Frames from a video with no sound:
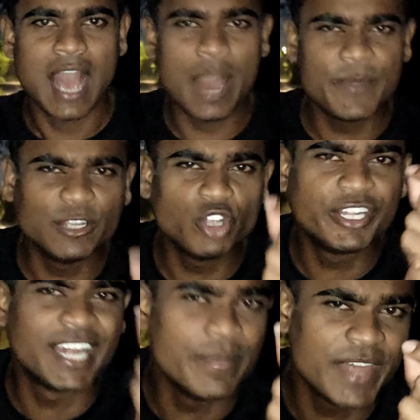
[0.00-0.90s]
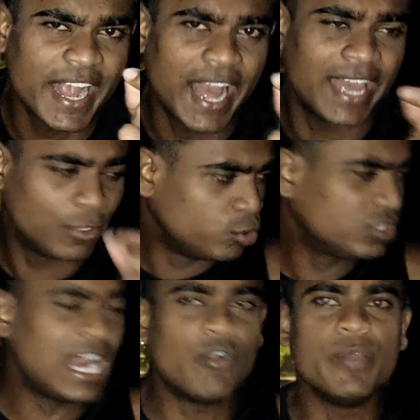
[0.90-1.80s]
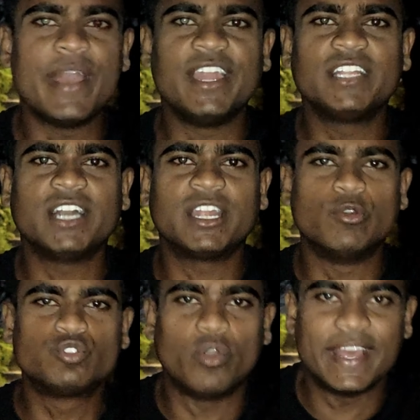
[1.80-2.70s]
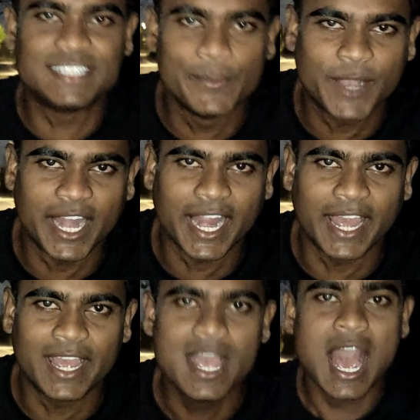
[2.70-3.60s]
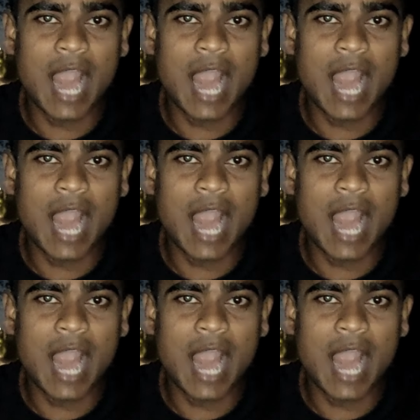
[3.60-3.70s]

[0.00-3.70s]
आपने जो ड्रीम देखा है दूसरा कोई मेहनत करके उसको अचीव कर रहा है